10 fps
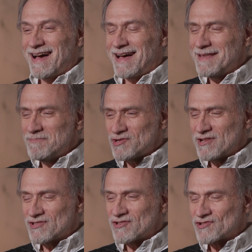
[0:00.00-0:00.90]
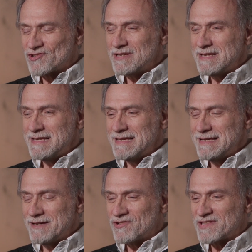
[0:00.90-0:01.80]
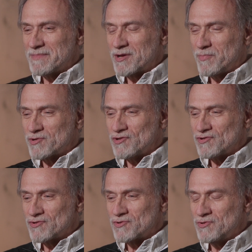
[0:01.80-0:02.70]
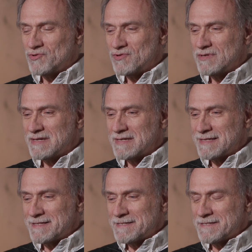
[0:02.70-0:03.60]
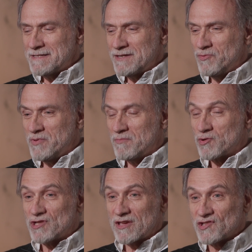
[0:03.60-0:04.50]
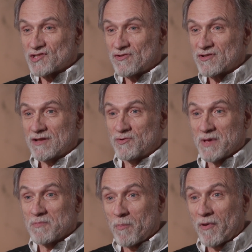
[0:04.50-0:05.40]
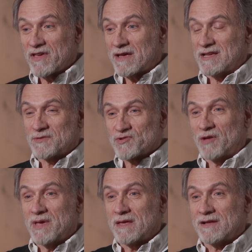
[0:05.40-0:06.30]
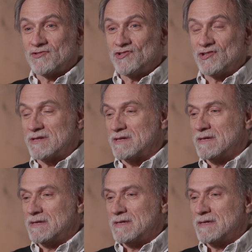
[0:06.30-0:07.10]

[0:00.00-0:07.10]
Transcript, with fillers: ale myślę też, że i od samego początku y, lubiłem różne historie, lubiłem opowiadać, przebierać się,